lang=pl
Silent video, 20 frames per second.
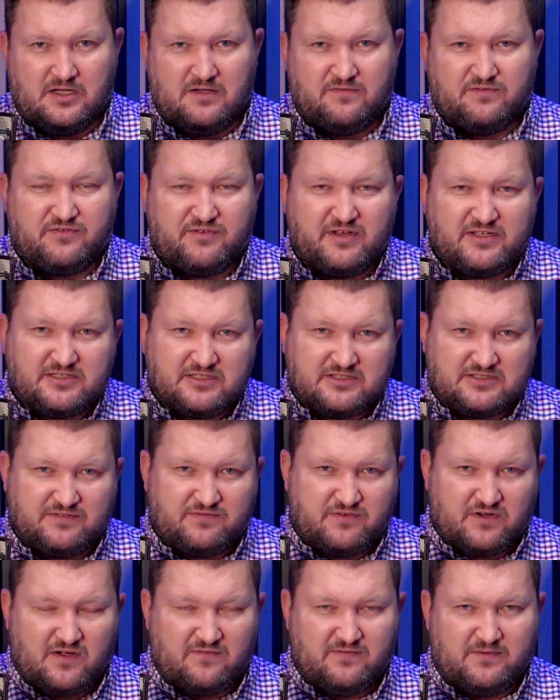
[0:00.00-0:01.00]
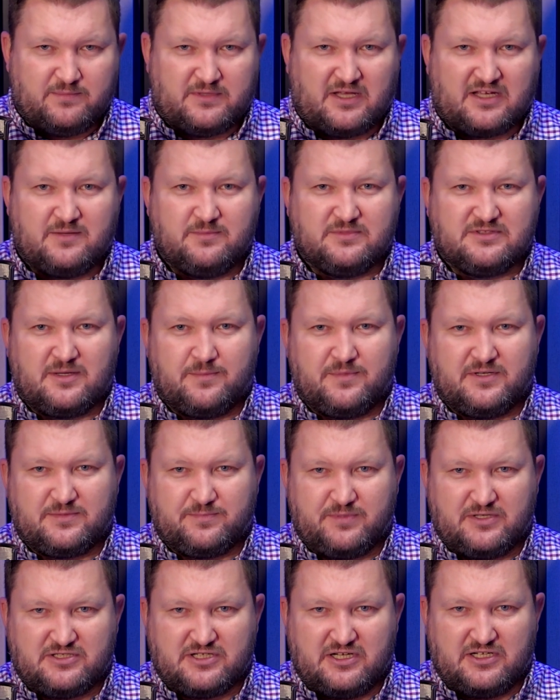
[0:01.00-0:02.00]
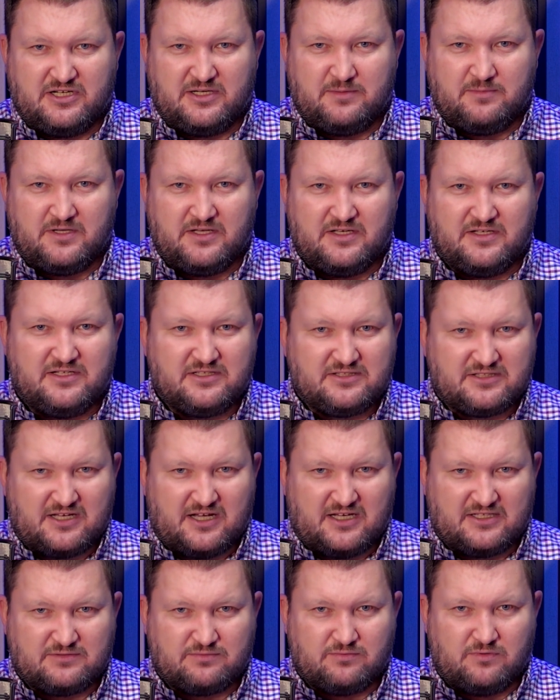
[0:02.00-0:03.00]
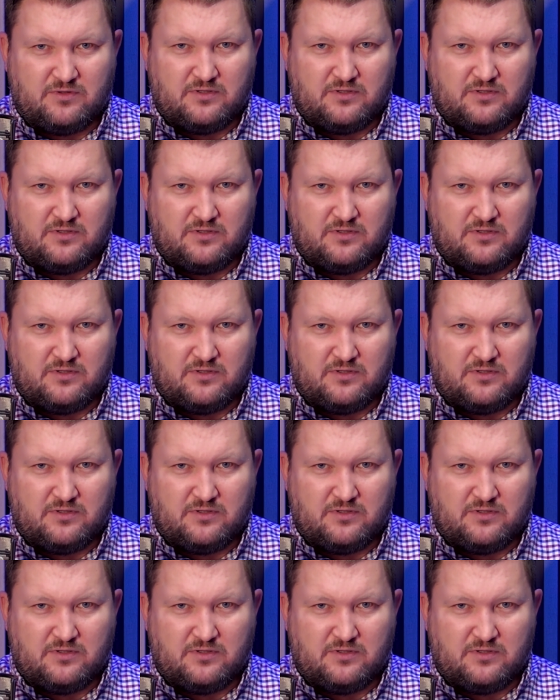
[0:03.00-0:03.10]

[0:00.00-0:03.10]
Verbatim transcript: W świecie cyfrowym takim zabezpieczeniem jest hasło.